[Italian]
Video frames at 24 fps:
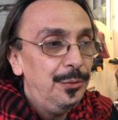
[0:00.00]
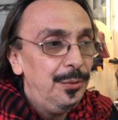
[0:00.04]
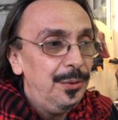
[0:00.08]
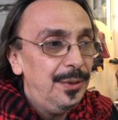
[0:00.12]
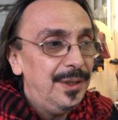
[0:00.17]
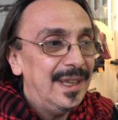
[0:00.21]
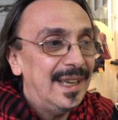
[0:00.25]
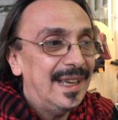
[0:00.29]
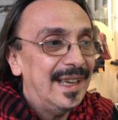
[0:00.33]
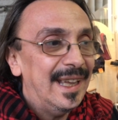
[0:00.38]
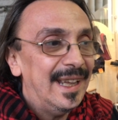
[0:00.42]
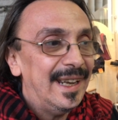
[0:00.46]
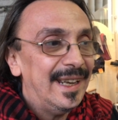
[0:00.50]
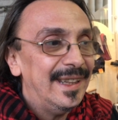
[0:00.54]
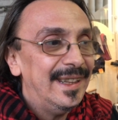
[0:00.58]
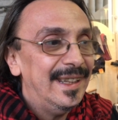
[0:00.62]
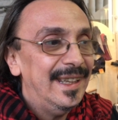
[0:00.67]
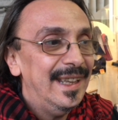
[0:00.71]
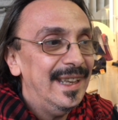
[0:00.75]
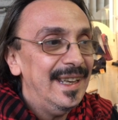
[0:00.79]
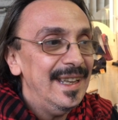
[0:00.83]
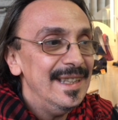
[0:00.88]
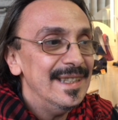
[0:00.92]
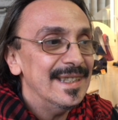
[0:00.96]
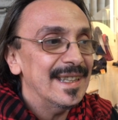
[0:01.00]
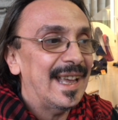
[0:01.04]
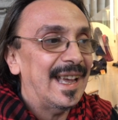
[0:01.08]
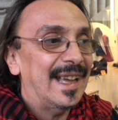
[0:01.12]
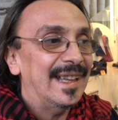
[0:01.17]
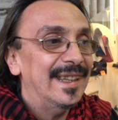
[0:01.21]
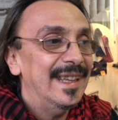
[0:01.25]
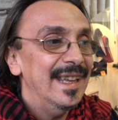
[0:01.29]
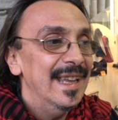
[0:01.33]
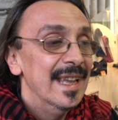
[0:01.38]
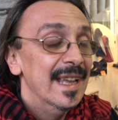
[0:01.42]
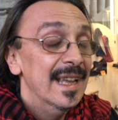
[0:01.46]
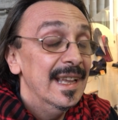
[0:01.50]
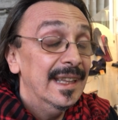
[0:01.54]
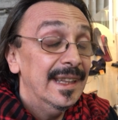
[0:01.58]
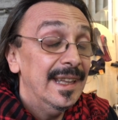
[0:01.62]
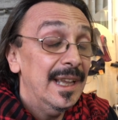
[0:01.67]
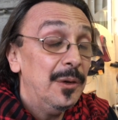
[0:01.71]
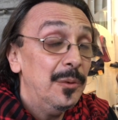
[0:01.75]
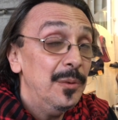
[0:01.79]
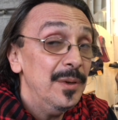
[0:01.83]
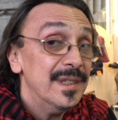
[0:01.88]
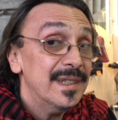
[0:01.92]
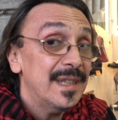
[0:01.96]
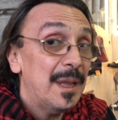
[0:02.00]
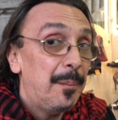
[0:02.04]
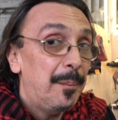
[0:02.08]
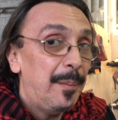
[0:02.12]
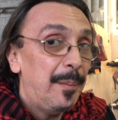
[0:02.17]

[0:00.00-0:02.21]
tutti caratterizzati da questa